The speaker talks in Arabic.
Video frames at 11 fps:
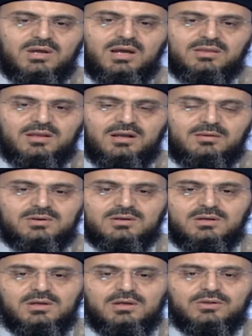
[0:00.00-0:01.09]
هذا الأمر
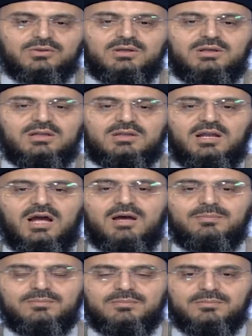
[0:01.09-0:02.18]
طيلة
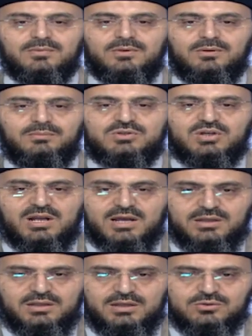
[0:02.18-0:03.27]
العام مش
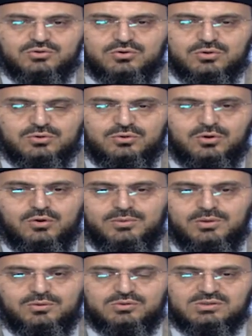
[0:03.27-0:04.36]
راقدين جخ نوم
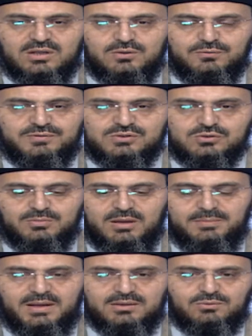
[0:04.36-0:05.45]
يصلوا في الصبح
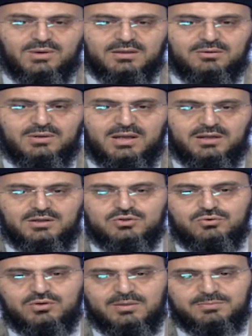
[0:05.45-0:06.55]
بعد الوحدة والآن
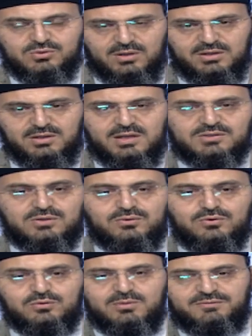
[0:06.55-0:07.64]
يجوا يلبسوا على الناس
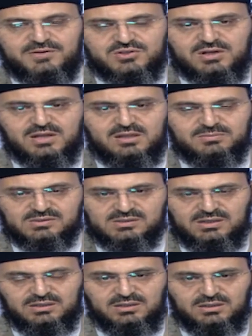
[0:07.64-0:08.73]
يقولوا لهم الفجر هذا مش
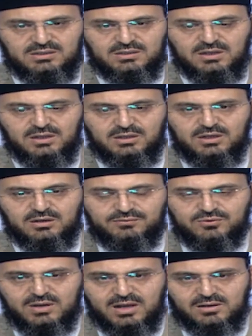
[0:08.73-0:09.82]
صحيح
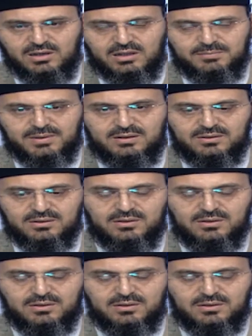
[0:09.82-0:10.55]
يعرفه أهل الخبرة